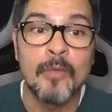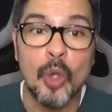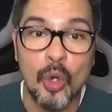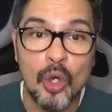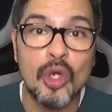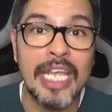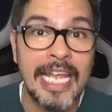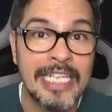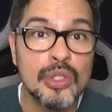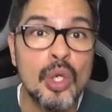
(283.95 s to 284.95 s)
con lo
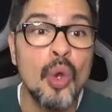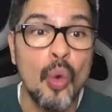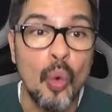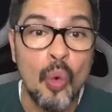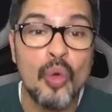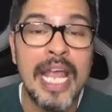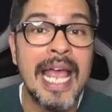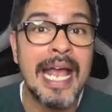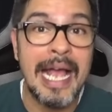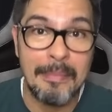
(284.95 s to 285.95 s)
que es
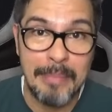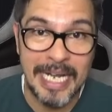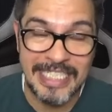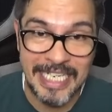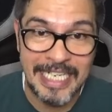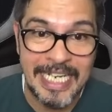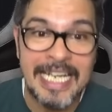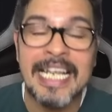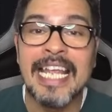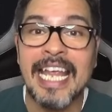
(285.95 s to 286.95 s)
una
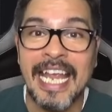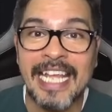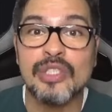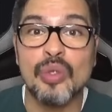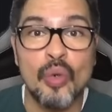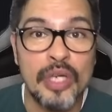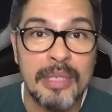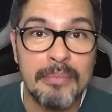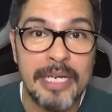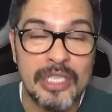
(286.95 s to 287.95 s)
ballena es un
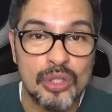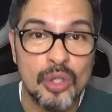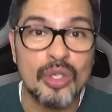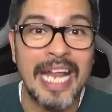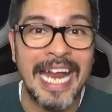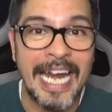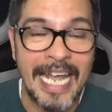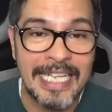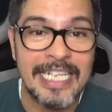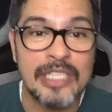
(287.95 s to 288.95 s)
inversor
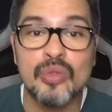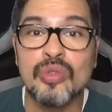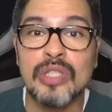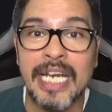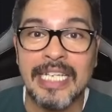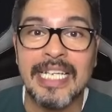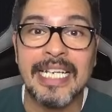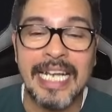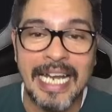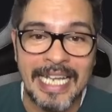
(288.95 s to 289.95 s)
grande es un
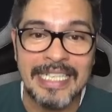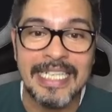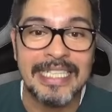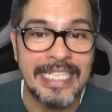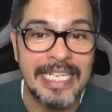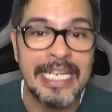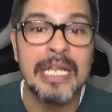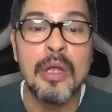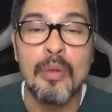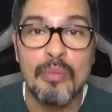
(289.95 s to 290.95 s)
trader grande tiene
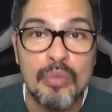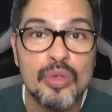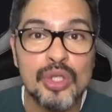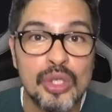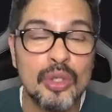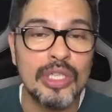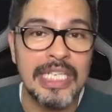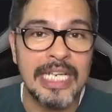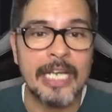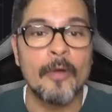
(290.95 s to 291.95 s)
mucho
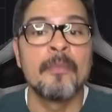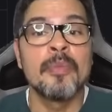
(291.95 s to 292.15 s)
dinero